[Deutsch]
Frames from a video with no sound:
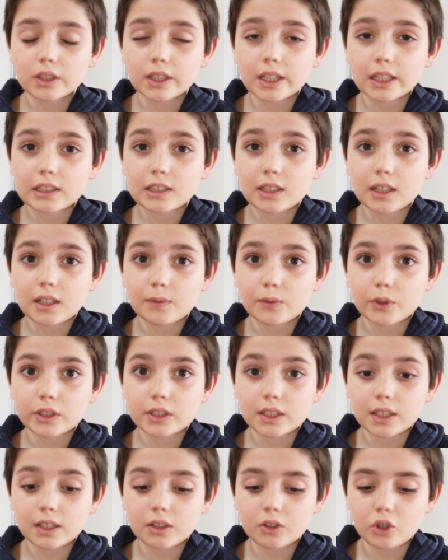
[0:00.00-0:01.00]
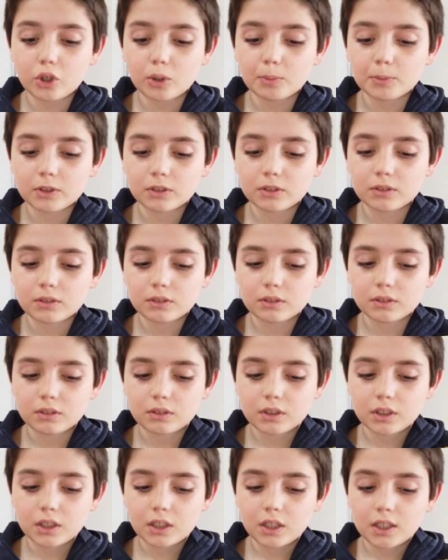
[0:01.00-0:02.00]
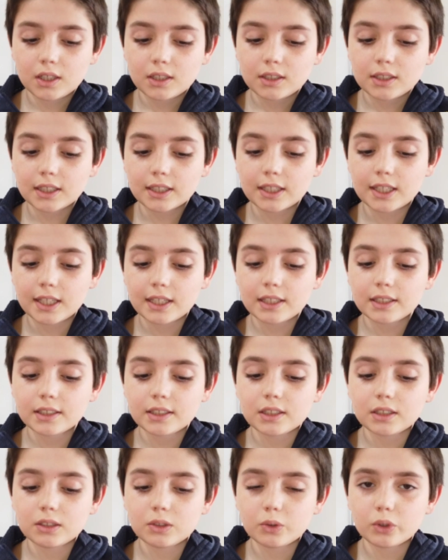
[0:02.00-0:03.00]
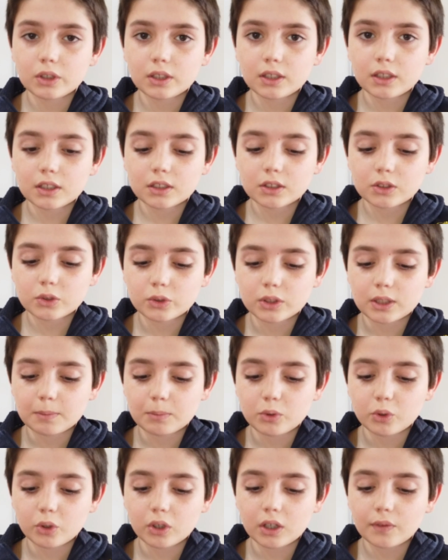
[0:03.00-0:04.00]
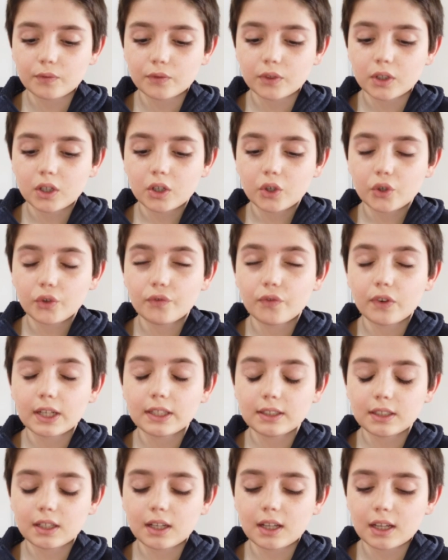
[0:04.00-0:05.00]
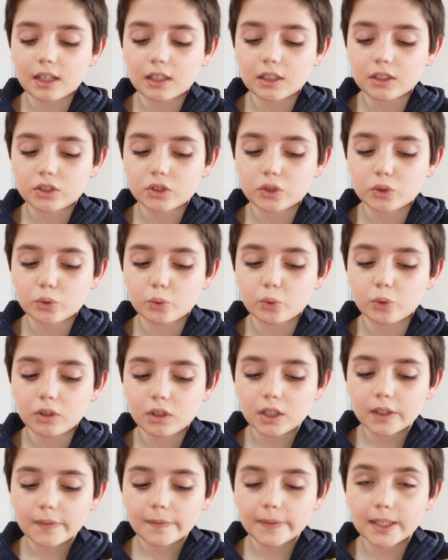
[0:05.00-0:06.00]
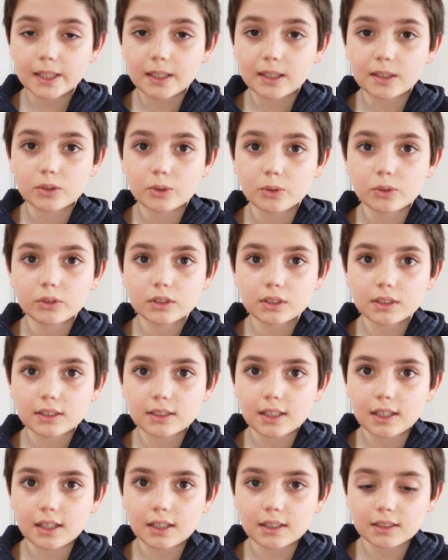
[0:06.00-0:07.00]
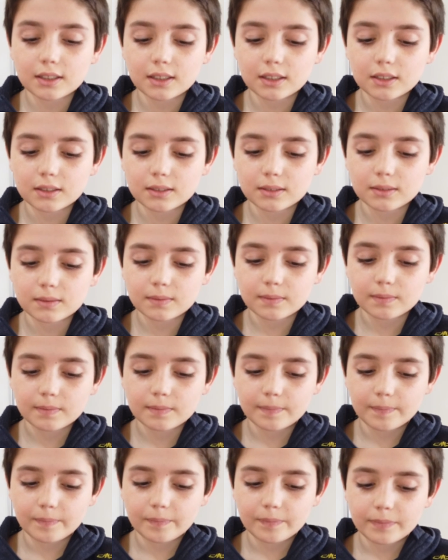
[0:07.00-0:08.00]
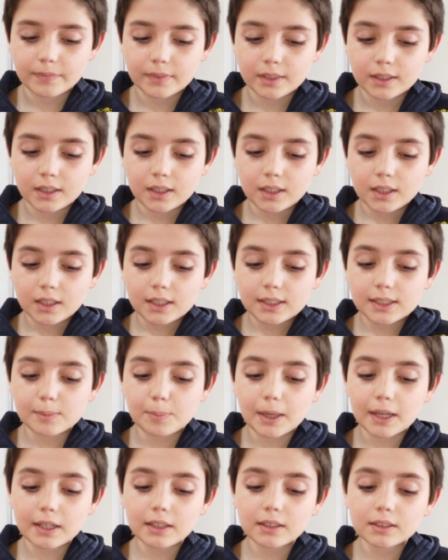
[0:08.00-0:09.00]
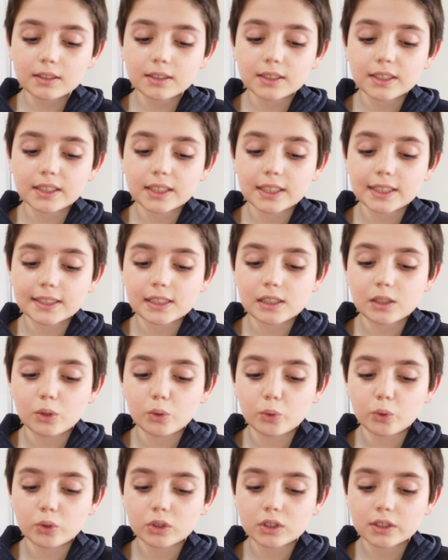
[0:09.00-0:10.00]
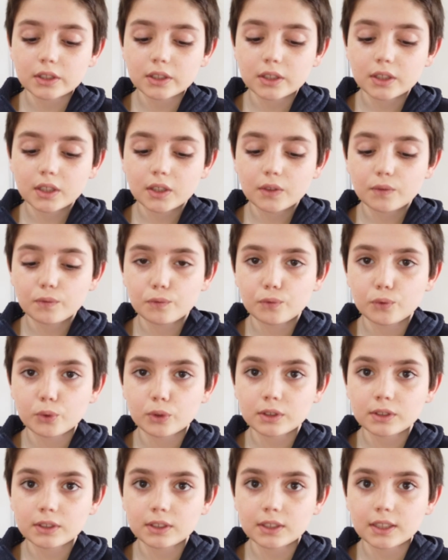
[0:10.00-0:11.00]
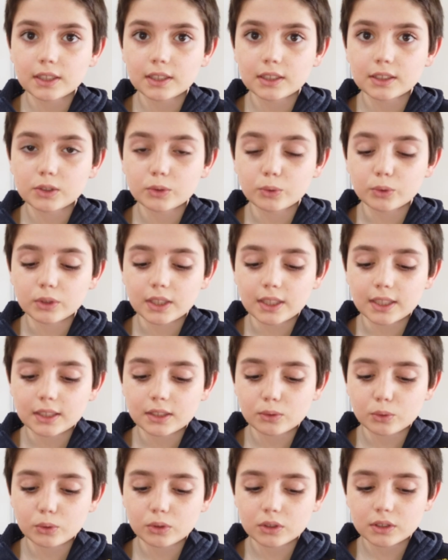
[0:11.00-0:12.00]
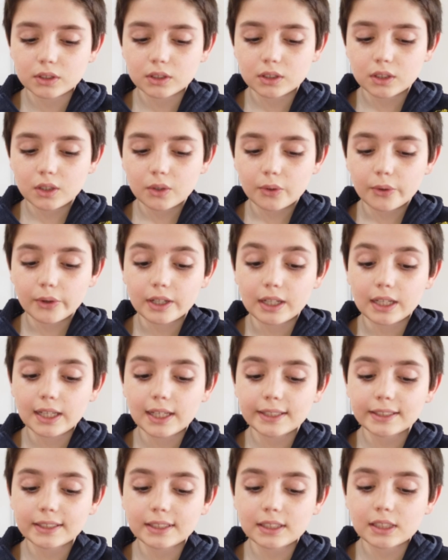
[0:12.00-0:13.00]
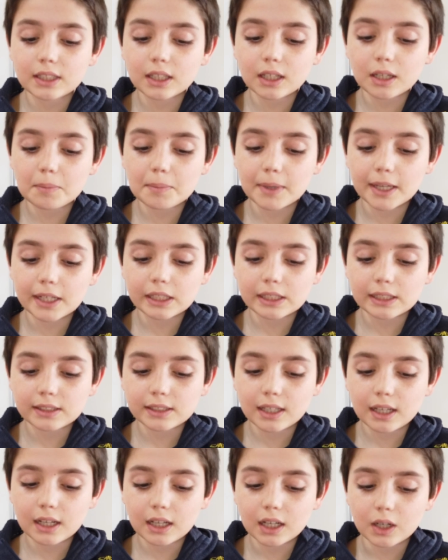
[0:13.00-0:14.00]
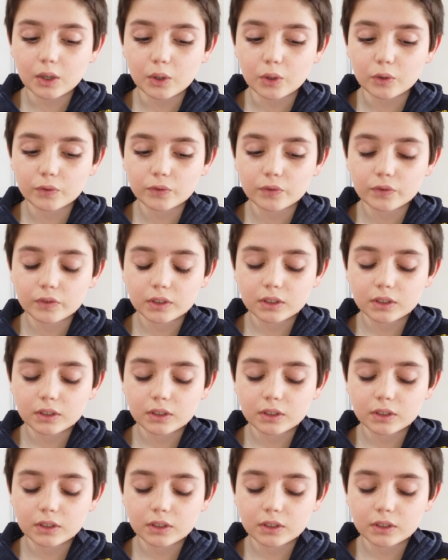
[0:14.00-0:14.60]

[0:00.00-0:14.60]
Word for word: und Retter wollte er kommen. Da gingen die Jünger zu dem Dorf und fanden alles so, wie Jesus gesagt hatte. Sie banden den Esel los, führten ihn zu Jesus und legten ihre Mäntel darauf.